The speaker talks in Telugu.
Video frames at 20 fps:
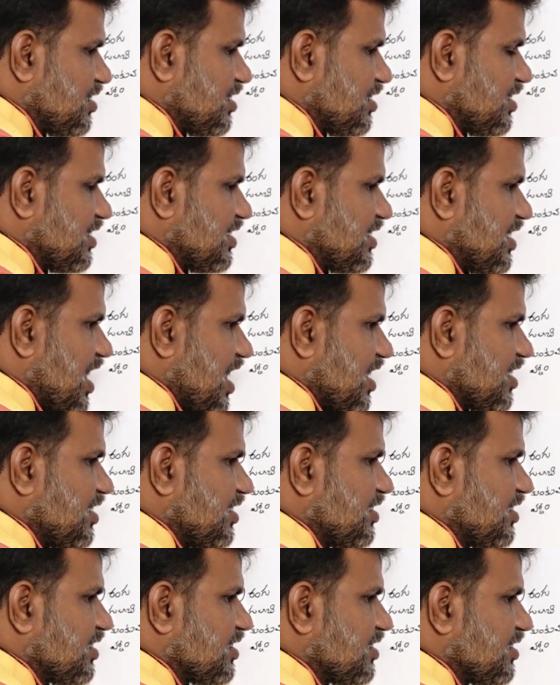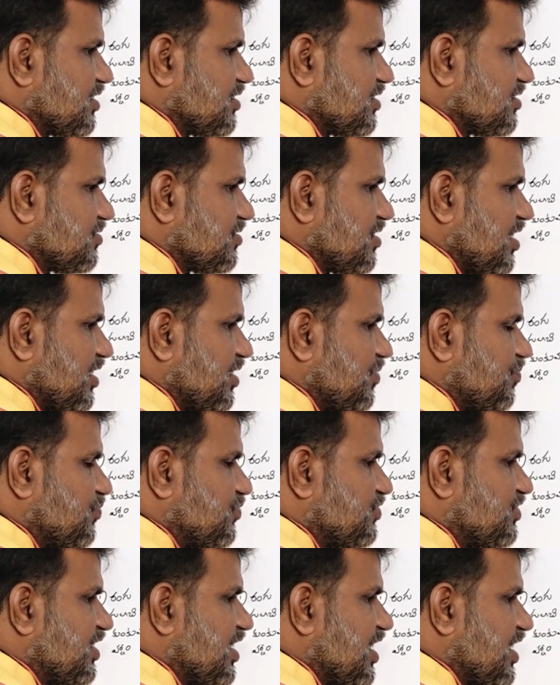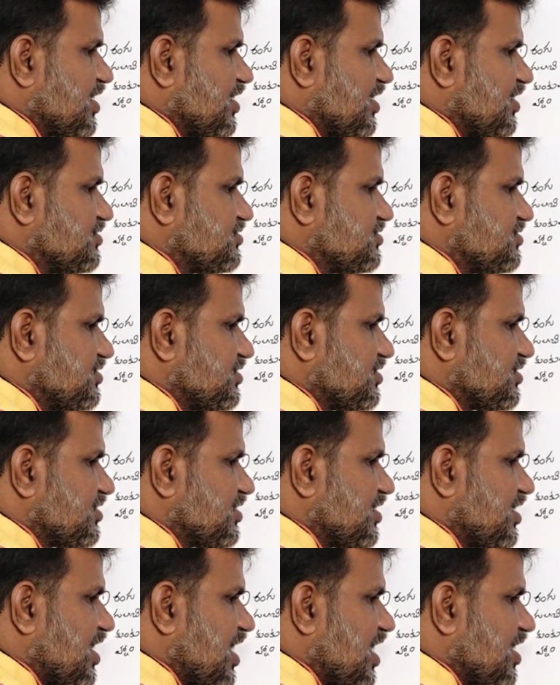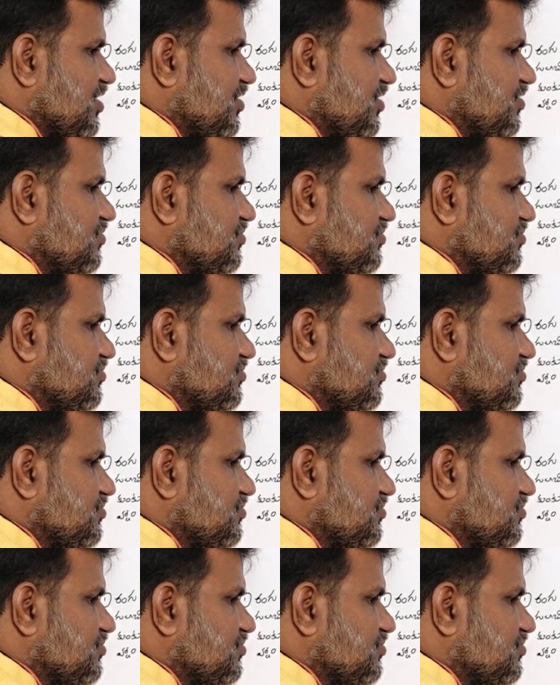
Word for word: ఈ రేఖలని అంటే బుద్ధి రేఖ నుంచి రేఖలు